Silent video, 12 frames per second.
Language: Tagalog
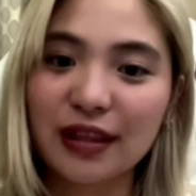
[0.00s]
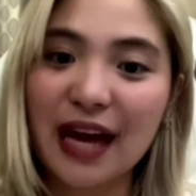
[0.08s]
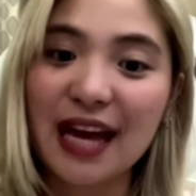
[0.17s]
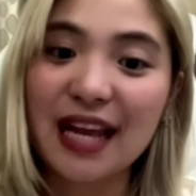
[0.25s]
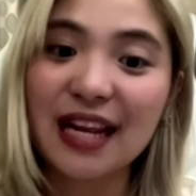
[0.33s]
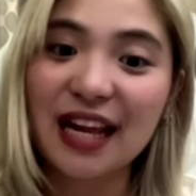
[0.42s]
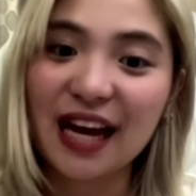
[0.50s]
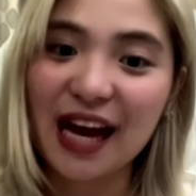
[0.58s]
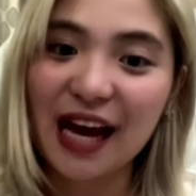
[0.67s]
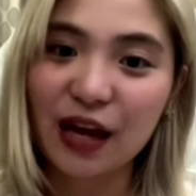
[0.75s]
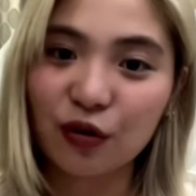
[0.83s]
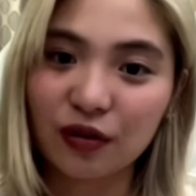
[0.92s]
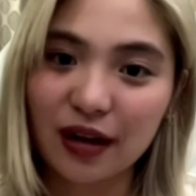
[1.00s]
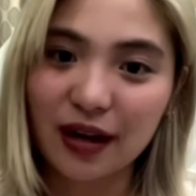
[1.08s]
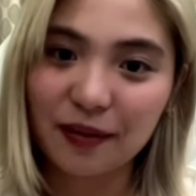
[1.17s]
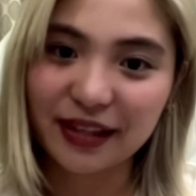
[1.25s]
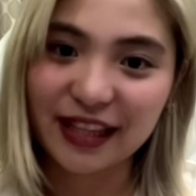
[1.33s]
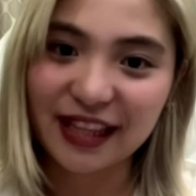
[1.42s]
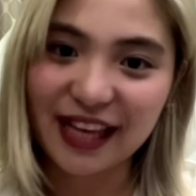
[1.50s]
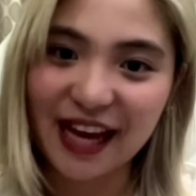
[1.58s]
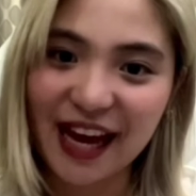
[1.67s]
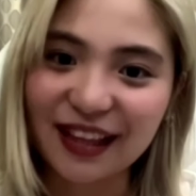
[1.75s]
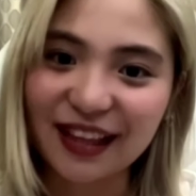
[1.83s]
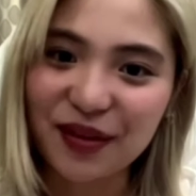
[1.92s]
ko dahil ilang araw na lang
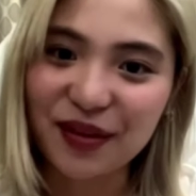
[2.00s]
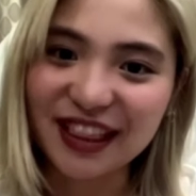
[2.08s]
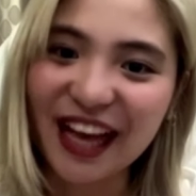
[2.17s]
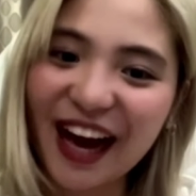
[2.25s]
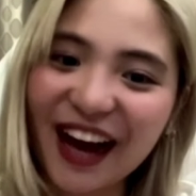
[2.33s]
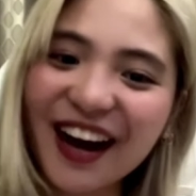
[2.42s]
magde-deactivate na